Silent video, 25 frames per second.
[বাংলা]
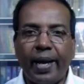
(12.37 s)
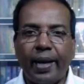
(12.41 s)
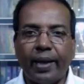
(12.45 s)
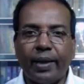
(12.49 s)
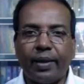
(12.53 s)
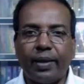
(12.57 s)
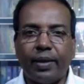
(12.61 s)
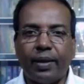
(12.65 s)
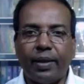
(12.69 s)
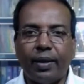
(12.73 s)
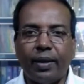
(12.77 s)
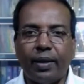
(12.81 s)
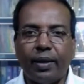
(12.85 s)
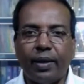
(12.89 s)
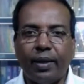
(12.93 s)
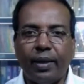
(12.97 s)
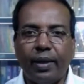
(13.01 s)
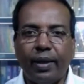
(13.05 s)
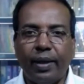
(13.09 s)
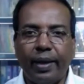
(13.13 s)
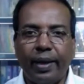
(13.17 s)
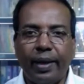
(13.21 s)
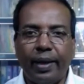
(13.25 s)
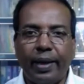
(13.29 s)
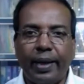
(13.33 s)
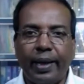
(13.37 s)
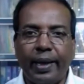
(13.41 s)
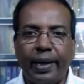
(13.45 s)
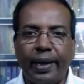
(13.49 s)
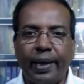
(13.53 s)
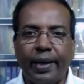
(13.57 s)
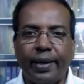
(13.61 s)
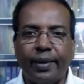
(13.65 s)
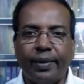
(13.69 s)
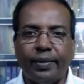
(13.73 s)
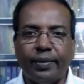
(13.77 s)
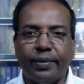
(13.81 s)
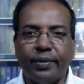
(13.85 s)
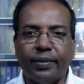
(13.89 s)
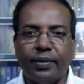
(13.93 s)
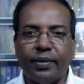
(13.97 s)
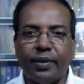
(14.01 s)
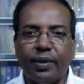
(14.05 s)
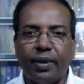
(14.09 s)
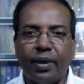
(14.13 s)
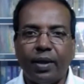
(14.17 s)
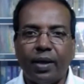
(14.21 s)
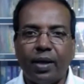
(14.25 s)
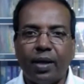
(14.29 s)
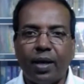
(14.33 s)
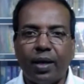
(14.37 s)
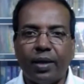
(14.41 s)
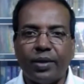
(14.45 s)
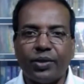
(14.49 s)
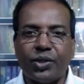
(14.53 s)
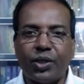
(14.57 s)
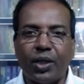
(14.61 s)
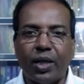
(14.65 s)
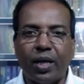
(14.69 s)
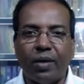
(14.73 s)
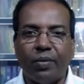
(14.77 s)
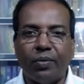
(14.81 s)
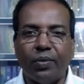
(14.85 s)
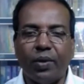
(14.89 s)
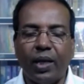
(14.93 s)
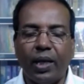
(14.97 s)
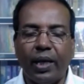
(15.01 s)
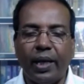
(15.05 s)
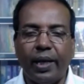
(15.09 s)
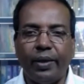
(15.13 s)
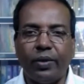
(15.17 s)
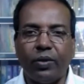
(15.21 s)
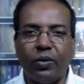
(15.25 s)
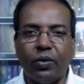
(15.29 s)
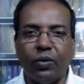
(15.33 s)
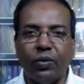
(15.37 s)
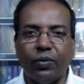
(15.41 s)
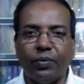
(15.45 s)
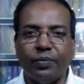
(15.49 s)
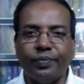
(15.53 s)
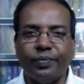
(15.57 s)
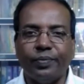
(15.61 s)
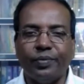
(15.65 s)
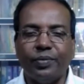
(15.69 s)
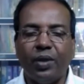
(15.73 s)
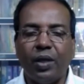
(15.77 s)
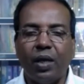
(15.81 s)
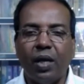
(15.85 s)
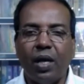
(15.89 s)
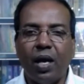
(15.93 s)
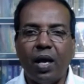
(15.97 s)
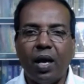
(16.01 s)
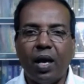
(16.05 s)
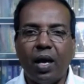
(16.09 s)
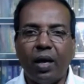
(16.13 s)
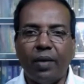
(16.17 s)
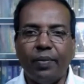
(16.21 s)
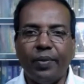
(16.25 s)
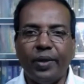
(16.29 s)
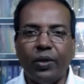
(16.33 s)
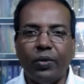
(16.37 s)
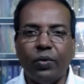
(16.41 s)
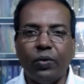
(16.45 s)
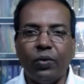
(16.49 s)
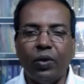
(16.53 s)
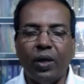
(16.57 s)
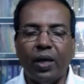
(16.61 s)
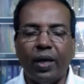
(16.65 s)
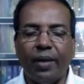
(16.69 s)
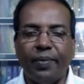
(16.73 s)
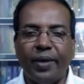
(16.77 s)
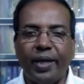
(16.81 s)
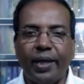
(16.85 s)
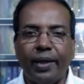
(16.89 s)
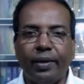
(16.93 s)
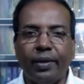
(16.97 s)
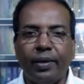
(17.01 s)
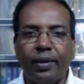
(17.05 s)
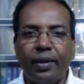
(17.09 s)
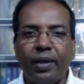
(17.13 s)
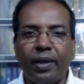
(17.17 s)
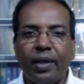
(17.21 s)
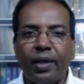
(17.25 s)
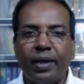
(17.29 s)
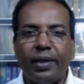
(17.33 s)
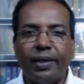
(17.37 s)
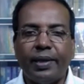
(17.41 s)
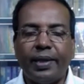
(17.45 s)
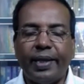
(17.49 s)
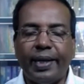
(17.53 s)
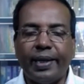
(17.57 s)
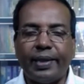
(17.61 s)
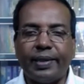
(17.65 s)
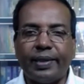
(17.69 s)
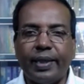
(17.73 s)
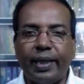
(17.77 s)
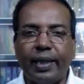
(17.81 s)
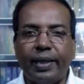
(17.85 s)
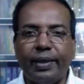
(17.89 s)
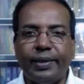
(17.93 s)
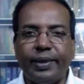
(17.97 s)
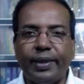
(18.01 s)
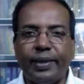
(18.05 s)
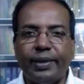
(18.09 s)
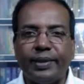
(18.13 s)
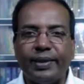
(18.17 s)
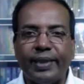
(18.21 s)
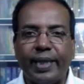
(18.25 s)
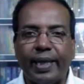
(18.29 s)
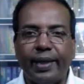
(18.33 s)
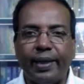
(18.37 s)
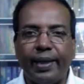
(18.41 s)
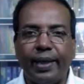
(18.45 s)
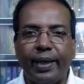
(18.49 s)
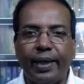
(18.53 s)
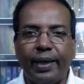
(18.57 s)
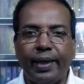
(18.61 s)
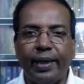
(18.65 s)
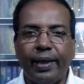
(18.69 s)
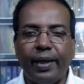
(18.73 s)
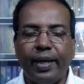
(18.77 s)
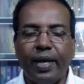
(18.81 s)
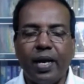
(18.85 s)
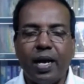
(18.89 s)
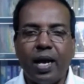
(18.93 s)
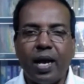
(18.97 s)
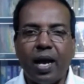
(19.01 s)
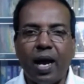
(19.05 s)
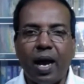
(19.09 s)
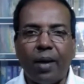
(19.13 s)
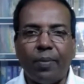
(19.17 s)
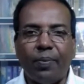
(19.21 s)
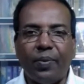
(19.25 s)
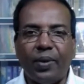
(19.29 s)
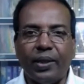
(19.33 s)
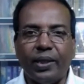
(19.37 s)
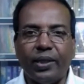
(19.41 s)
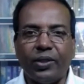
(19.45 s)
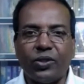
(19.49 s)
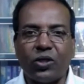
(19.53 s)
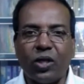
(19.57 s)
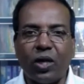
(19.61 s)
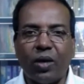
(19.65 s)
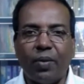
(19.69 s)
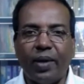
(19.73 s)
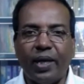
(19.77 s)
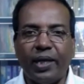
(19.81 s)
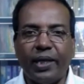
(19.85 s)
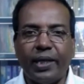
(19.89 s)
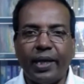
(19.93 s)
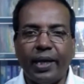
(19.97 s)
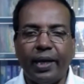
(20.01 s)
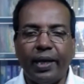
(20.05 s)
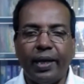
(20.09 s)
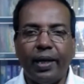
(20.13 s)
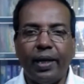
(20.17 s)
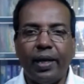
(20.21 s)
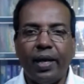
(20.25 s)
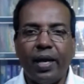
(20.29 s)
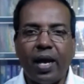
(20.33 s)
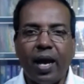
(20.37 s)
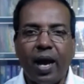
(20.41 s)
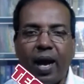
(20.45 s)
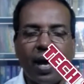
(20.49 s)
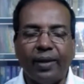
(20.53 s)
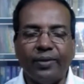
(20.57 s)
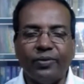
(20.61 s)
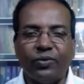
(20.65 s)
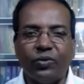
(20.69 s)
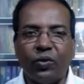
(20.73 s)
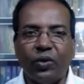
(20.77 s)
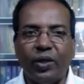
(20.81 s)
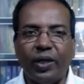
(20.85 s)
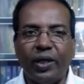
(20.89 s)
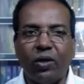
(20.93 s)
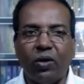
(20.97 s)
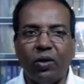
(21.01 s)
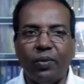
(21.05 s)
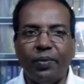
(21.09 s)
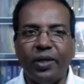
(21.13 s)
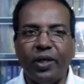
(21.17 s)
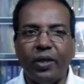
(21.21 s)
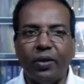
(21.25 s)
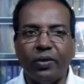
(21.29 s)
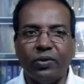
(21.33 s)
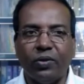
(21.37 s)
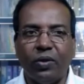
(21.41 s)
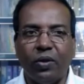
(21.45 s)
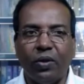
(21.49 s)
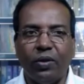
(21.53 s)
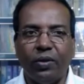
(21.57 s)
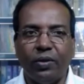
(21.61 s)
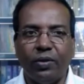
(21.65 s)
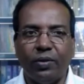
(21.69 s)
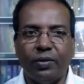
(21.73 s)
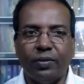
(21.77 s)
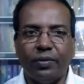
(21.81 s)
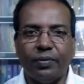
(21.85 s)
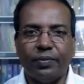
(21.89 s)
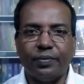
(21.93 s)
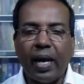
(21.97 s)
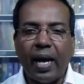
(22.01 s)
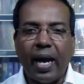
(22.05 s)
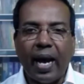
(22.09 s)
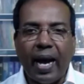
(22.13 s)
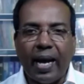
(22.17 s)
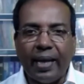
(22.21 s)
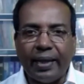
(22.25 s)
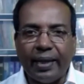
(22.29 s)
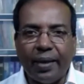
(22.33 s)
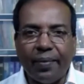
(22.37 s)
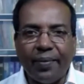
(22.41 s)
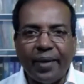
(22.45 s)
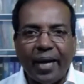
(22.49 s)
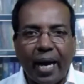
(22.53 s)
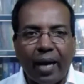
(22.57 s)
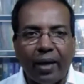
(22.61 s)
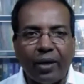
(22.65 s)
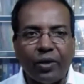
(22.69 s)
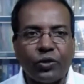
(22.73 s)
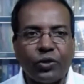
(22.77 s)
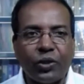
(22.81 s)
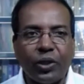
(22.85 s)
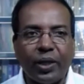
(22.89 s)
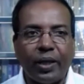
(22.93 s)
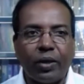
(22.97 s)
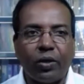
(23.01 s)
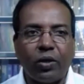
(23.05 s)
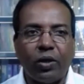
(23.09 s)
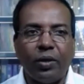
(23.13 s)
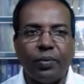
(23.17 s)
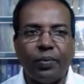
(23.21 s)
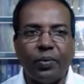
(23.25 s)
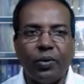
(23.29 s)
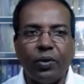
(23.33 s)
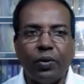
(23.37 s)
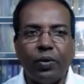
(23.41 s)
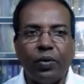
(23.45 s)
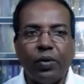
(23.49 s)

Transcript: আলাইকুম আমি রুহুল আমিন টেলিজেন্ট চ্যানেলে আপনাদের সবাইকে আন্তরিক অভিনন্দন আজ আমি আলোচনা করব